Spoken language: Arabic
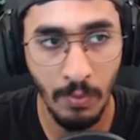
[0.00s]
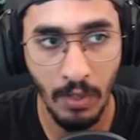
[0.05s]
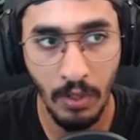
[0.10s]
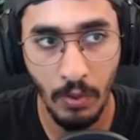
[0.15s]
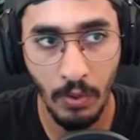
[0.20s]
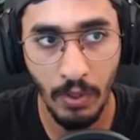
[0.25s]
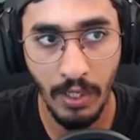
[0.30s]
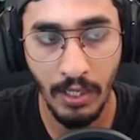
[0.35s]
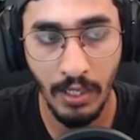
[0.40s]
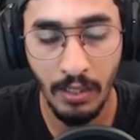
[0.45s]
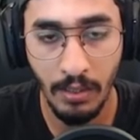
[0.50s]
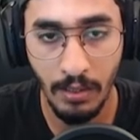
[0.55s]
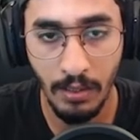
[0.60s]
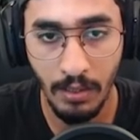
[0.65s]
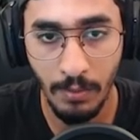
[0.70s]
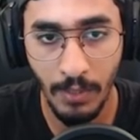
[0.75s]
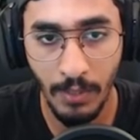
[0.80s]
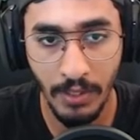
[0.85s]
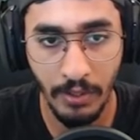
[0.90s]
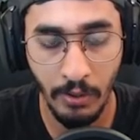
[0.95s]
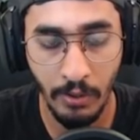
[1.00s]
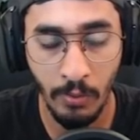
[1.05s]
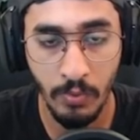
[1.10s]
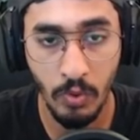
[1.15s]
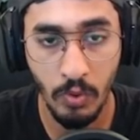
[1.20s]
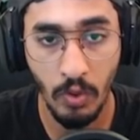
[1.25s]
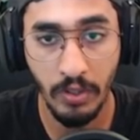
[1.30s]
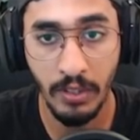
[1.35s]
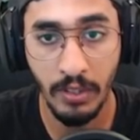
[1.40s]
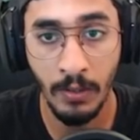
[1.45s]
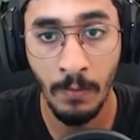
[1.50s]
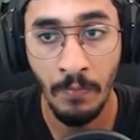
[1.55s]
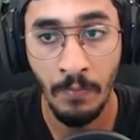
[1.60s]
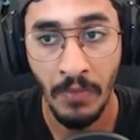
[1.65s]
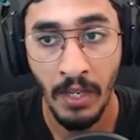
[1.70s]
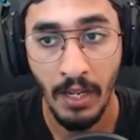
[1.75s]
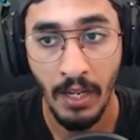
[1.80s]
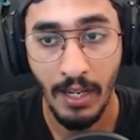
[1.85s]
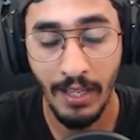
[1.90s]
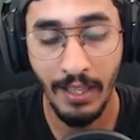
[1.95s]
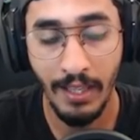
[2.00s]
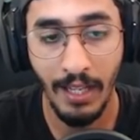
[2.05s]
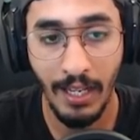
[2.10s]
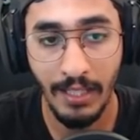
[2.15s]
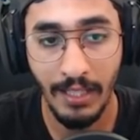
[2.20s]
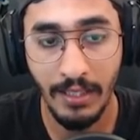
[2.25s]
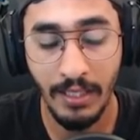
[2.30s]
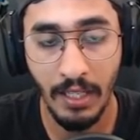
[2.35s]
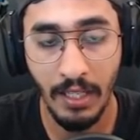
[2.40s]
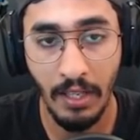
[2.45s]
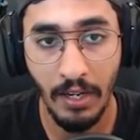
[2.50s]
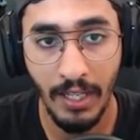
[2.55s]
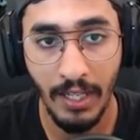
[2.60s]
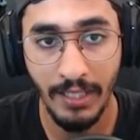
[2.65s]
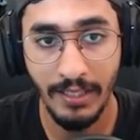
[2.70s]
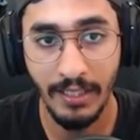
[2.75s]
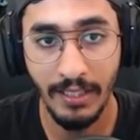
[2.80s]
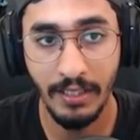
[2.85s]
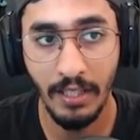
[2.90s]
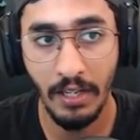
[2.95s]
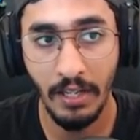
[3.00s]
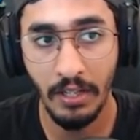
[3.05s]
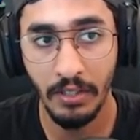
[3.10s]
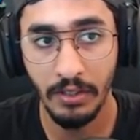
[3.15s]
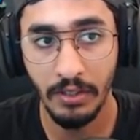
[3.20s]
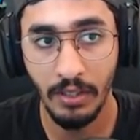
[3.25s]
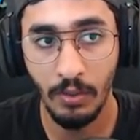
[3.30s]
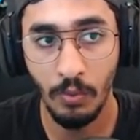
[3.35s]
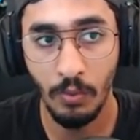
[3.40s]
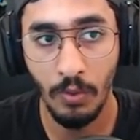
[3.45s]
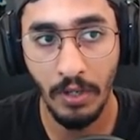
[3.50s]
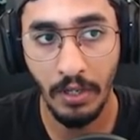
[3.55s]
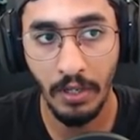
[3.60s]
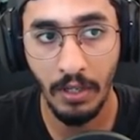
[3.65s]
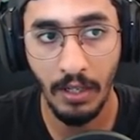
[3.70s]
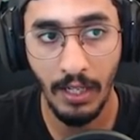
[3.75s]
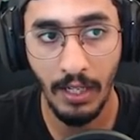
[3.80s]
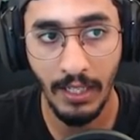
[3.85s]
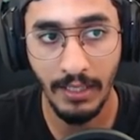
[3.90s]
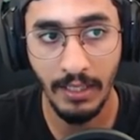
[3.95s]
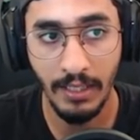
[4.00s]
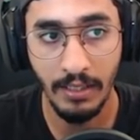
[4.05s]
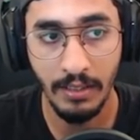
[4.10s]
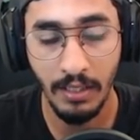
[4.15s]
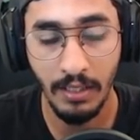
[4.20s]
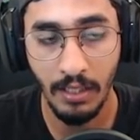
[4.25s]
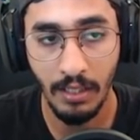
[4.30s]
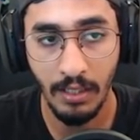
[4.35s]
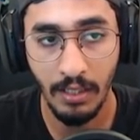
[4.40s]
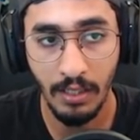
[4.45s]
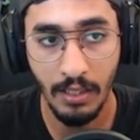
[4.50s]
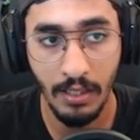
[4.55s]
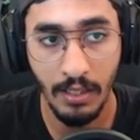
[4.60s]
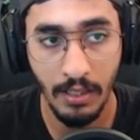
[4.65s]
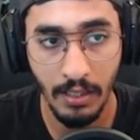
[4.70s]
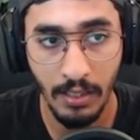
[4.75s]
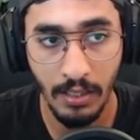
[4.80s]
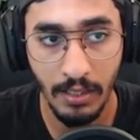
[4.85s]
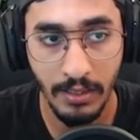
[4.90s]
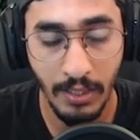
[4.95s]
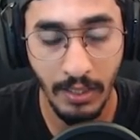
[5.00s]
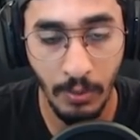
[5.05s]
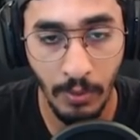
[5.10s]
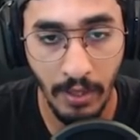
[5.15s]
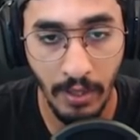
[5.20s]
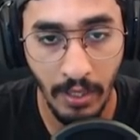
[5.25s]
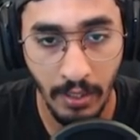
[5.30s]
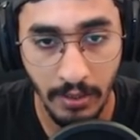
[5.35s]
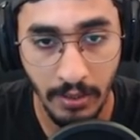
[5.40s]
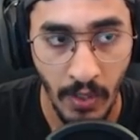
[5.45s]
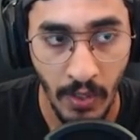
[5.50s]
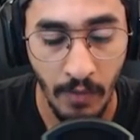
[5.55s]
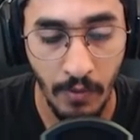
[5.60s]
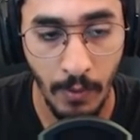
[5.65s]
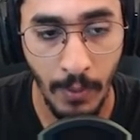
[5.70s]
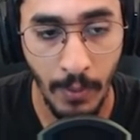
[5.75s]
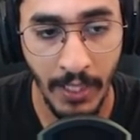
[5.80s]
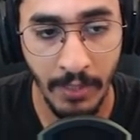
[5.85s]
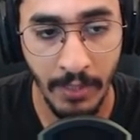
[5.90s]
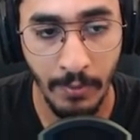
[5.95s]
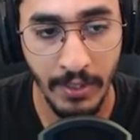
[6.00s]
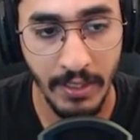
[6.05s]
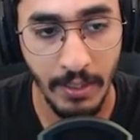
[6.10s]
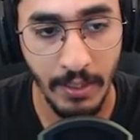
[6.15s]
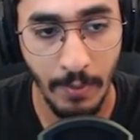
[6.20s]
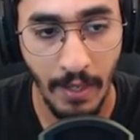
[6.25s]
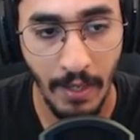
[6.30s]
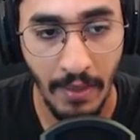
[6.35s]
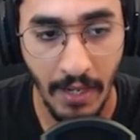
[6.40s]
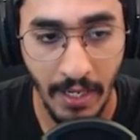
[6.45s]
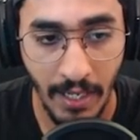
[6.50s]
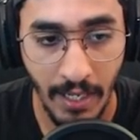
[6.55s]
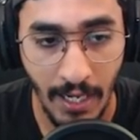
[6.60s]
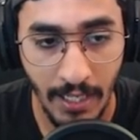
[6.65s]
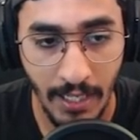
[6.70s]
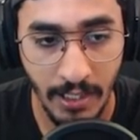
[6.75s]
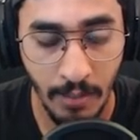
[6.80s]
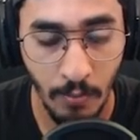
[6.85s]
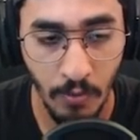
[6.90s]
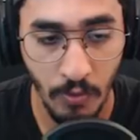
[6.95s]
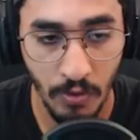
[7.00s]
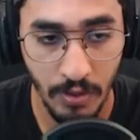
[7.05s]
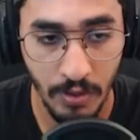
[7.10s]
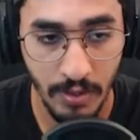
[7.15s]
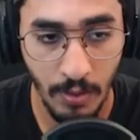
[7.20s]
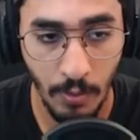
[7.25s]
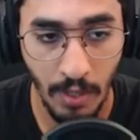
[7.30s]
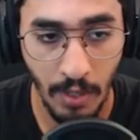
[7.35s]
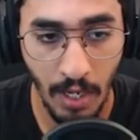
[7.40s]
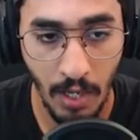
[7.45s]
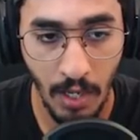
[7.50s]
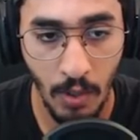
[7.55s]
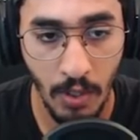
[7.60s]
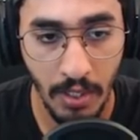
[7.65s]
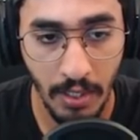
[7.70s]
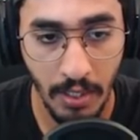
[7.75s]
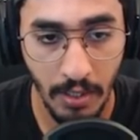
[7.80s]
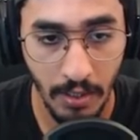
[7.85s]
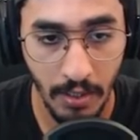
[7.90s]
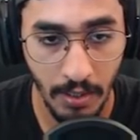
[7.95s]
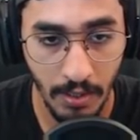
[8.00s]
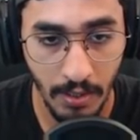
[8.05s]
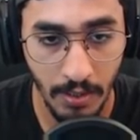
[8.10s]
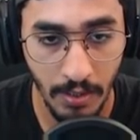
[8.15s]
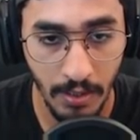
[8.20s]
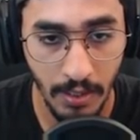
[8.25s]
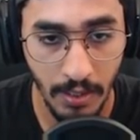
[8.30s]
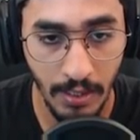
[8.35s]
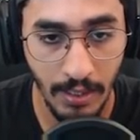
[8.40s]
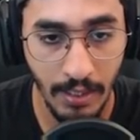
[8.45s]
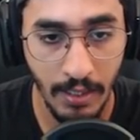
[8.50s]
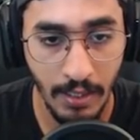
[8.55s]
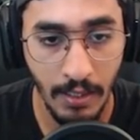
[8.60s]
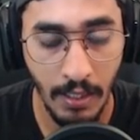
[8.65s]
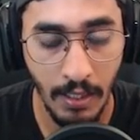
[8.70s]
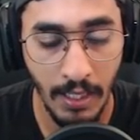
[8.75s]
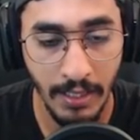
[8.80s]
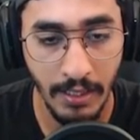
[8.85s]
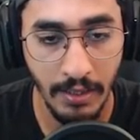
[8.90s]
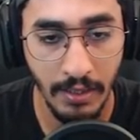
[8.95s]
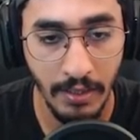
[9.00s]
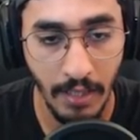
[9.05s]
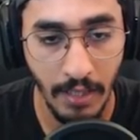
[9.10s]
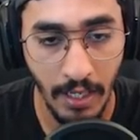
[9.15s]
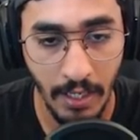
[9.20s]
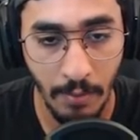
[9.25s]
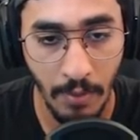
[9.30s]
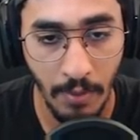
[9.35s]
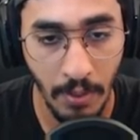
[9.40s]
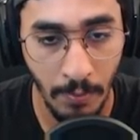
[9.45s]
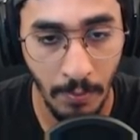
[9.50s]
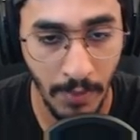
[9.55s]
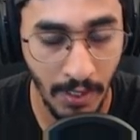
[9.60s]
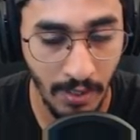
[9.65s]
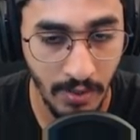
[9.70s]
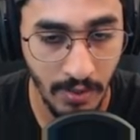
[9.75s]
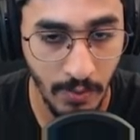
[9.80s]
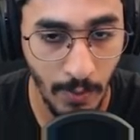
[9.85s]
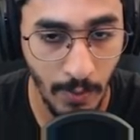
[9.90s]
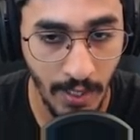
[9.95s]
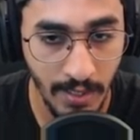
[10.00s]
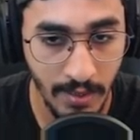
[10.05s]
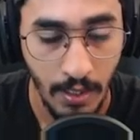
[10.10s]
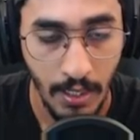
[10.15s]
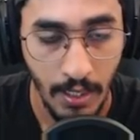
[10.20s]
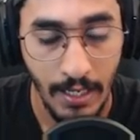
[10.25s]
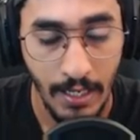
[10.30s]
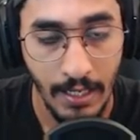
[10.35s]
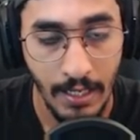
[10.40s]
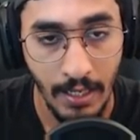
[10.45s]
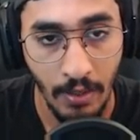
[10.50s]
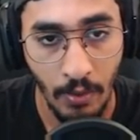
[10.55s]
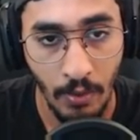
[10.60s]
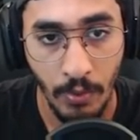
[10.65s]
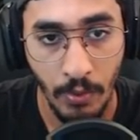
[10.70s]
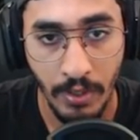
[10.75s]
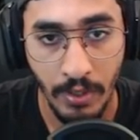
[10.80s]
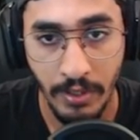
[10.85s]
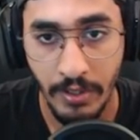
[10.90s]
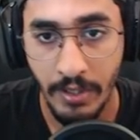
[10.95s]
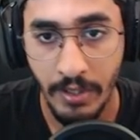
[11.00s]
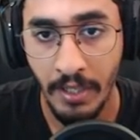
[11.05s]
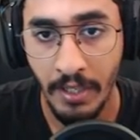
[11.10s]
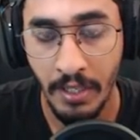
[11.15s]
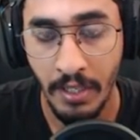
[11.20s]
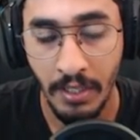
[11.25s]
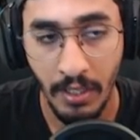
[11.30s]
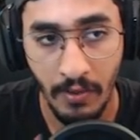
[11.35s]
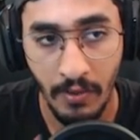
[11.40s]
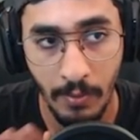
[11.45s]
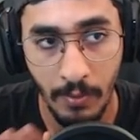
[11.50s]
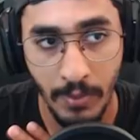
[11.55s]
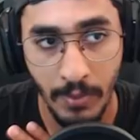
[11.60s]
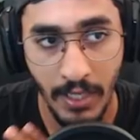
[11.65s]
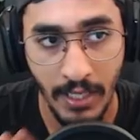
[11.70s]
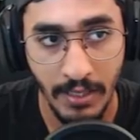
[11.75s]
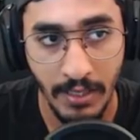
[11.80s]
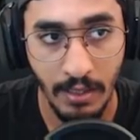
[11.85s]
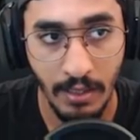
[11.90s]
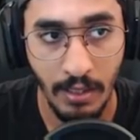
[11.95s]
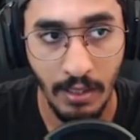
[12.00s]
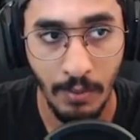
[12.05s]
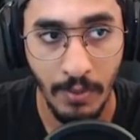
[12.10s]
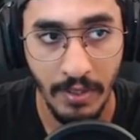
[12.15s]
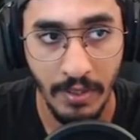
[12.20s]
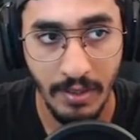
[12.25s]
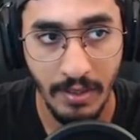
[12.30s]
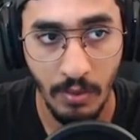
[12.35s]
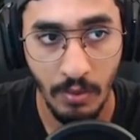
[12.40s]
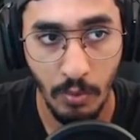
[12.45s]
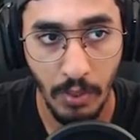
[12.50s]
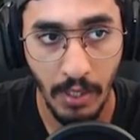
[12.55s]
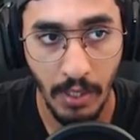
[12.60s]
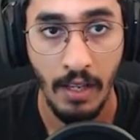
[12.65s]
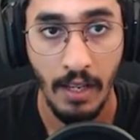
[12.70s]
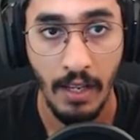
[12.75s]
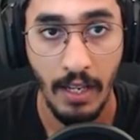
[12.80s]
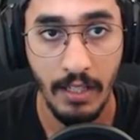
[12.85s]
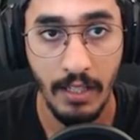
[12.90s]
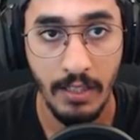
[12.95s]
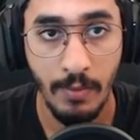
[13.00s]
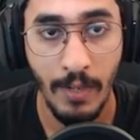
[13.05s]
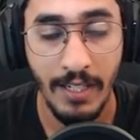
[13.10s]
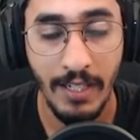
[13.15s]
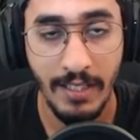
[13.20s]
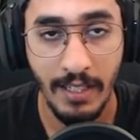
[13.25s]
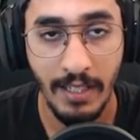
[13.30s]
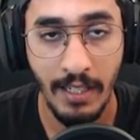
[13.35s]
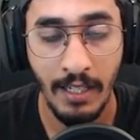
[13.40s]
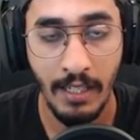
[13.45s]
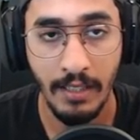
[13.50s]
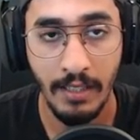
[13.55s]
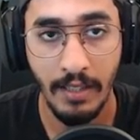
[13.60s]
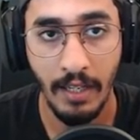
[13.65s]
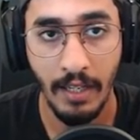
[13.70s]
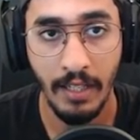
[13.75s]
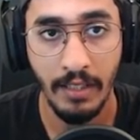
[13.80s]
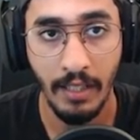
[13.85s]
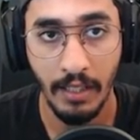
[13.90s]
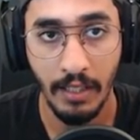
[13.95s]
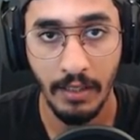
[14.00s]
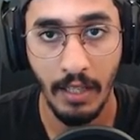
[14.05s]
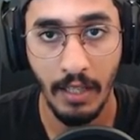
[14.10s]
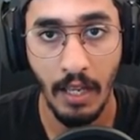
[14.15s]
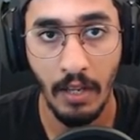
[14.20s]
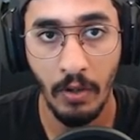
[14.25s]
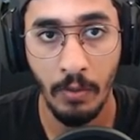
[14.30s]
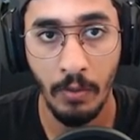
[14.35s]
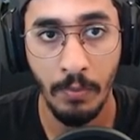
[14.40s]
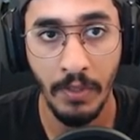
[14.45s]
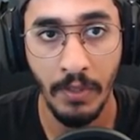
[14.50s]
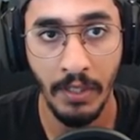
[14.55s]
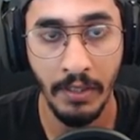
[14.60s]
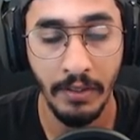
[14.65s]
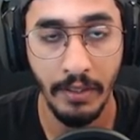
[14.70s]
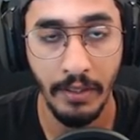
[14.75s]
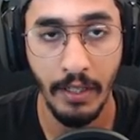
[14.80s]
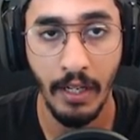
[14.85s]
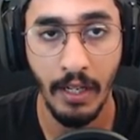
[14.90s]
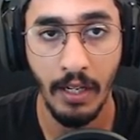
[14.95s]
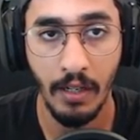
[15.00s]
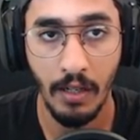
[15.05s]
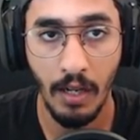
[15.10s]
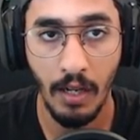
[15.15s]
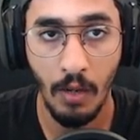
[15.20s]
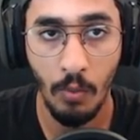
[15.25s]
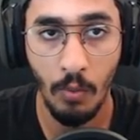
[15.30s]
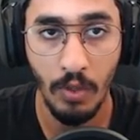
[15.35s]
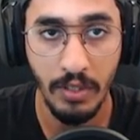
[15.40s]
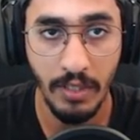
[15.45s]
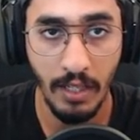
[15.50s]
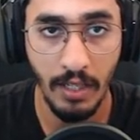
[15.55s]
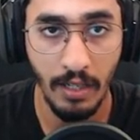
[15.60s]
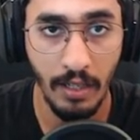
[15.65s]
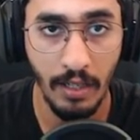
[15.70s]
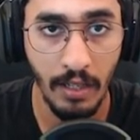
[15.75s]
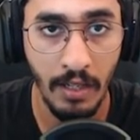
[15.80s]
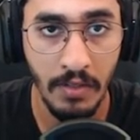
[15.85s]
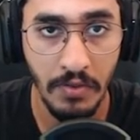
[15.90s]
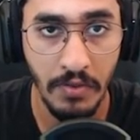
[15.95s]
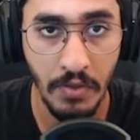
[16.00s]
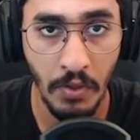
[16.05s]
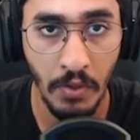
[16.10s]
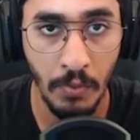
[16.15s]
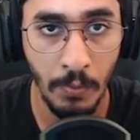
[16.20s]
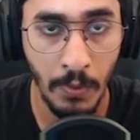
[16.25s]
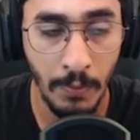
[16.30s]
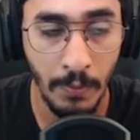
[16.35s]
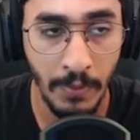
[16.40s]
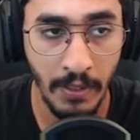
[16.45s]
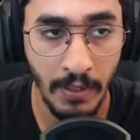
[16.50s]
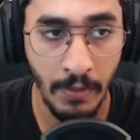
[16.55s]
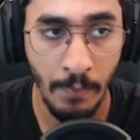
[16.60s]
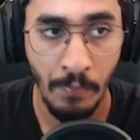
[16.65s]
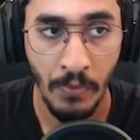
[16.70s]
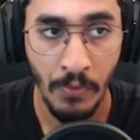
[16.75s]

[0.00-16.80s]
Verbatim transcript: رويال بحط لكم صورته اذا اخذته راح تقدر تطور عدد التعويذات فبعد ما تجيب هذاك الايتم وتسوي انلوك الى عدد اكبر من السبلز اللي ضروري جدا انك في بدايه اللعبه تسويه السبلز اللي تريد تختارهم من عندها اول شيء الجلنستون بابل